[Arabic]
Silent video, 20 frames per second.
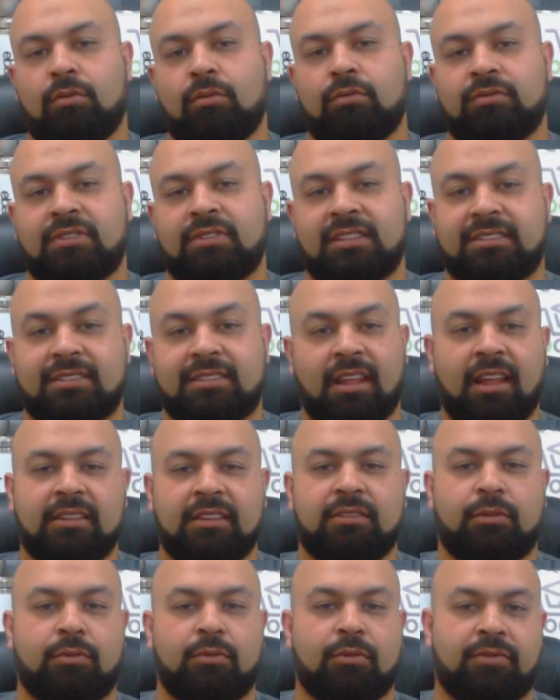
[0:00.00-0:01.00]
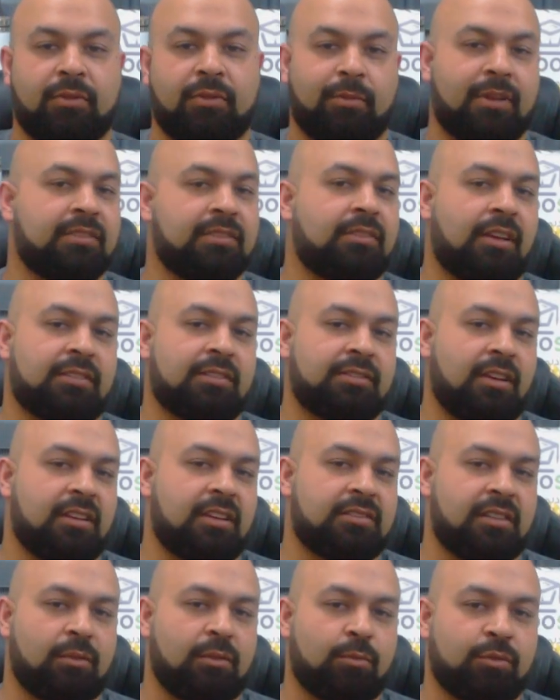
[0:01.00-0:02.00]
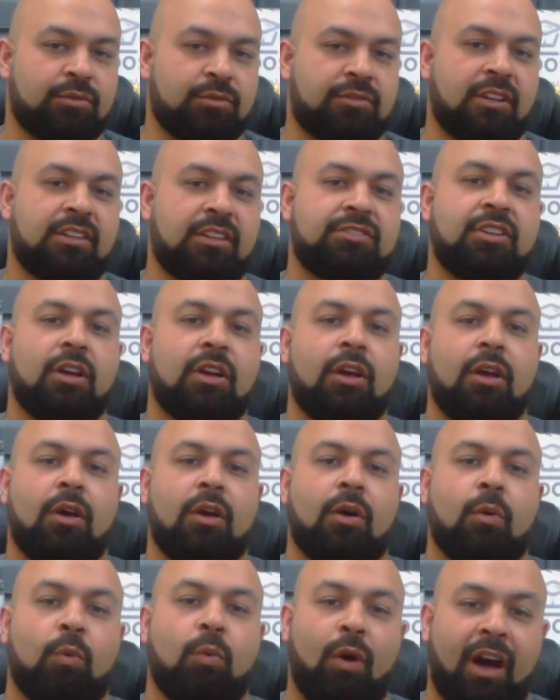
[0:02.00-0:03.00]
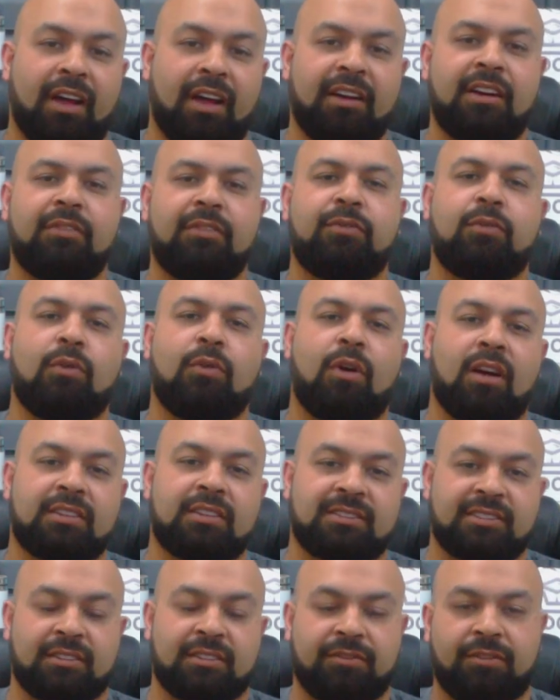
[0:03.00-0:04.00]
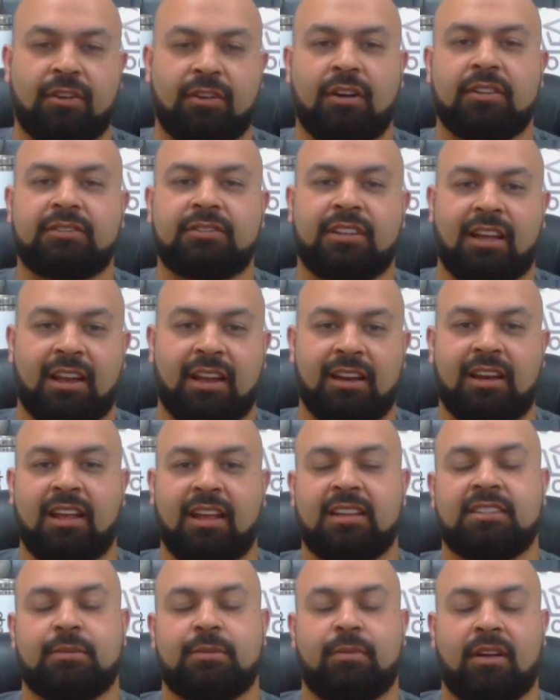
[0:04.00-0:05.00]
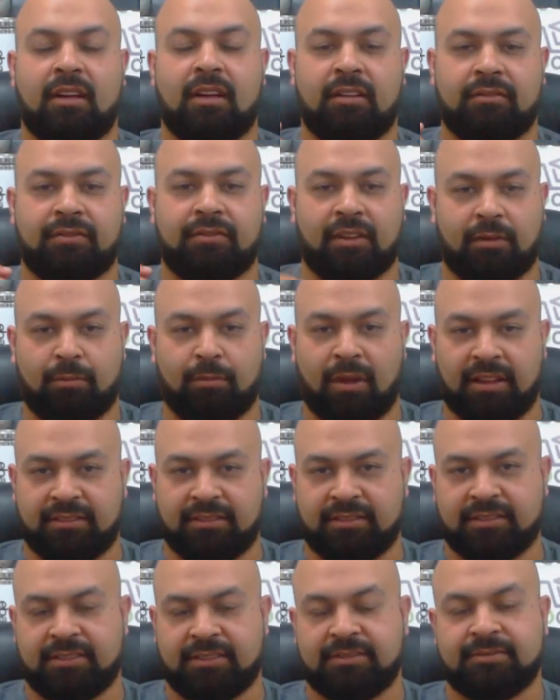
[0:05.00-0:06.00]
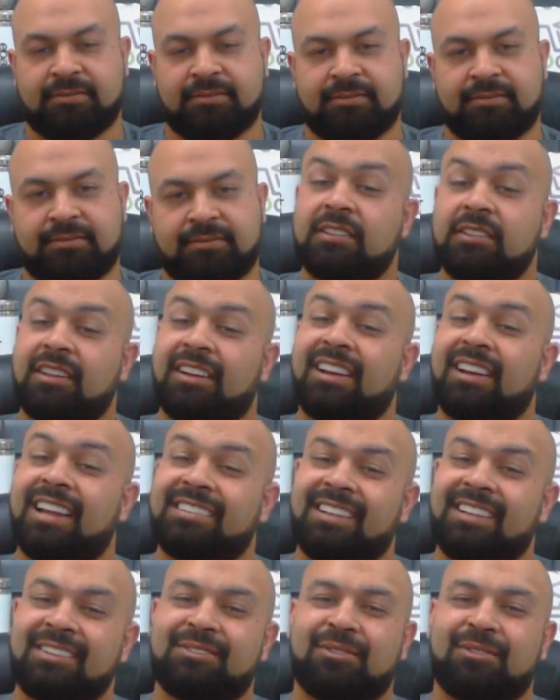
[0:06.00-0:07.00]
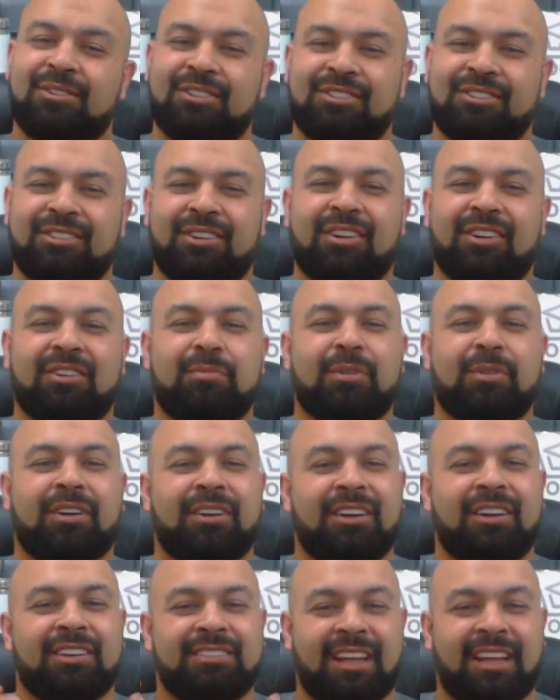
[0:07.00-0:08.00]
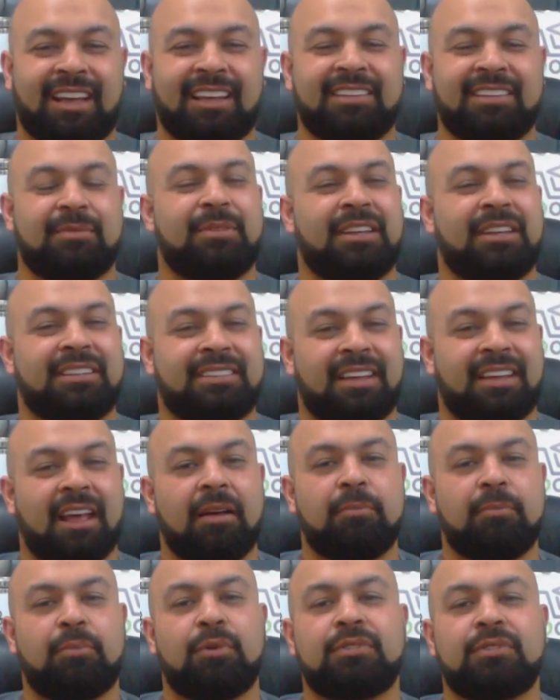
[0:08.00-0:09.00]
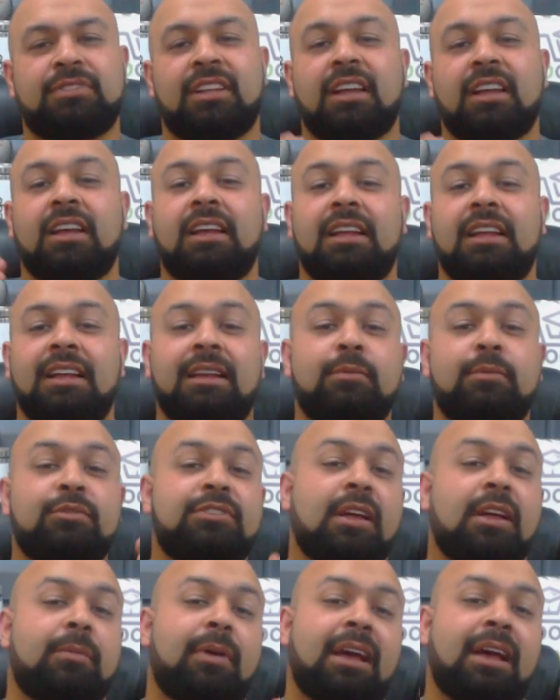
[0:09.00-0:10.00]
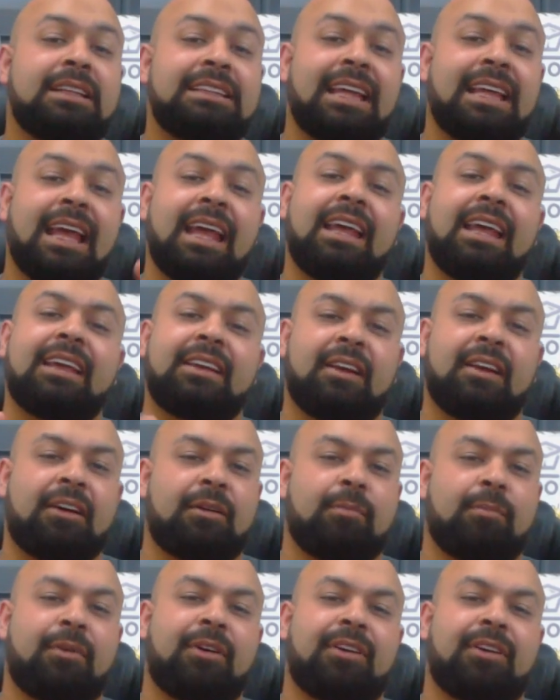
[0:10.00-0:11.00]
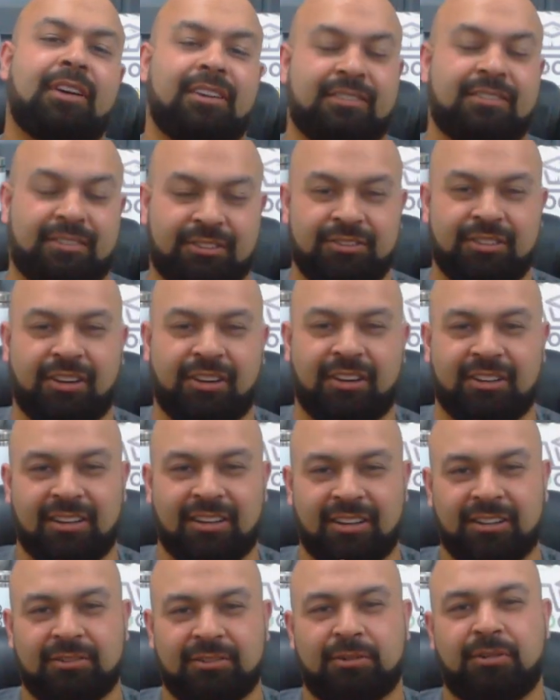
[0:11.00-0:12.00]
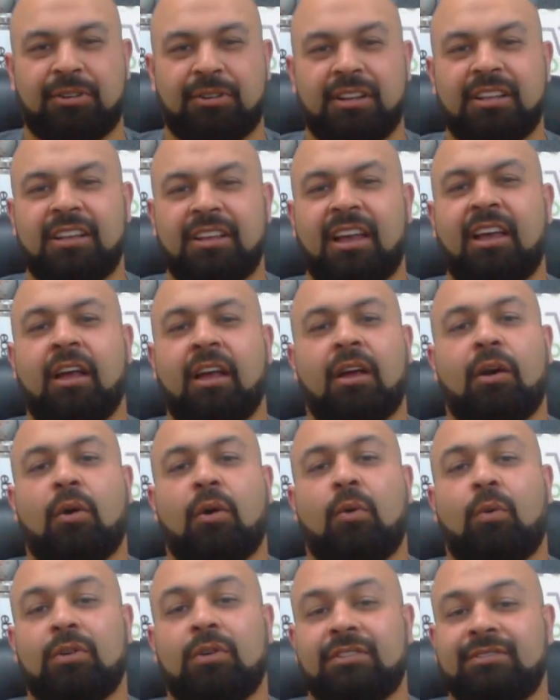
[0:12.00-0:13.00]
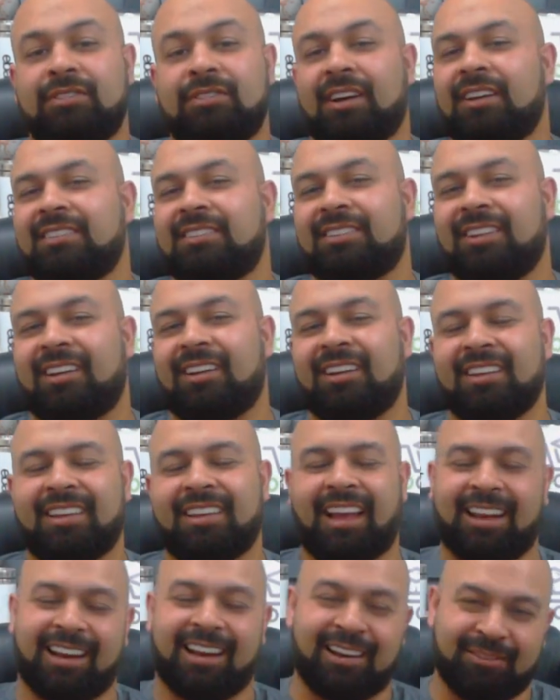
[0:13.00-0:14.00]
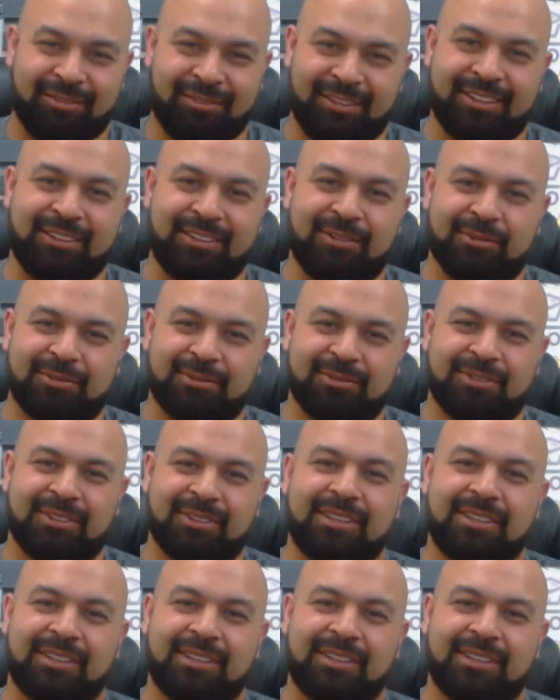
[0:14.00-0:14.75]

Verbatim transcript: أو تستهتروا في بند خصائص المنتج وعرفوا الصفات اللازمة في البند أيضا لا تنسوا الاشتراك بقناة أكاديمية كامبوست لمتابعة آخر أخبار التجارة الإلكترونية والضغط لايك على الفيديو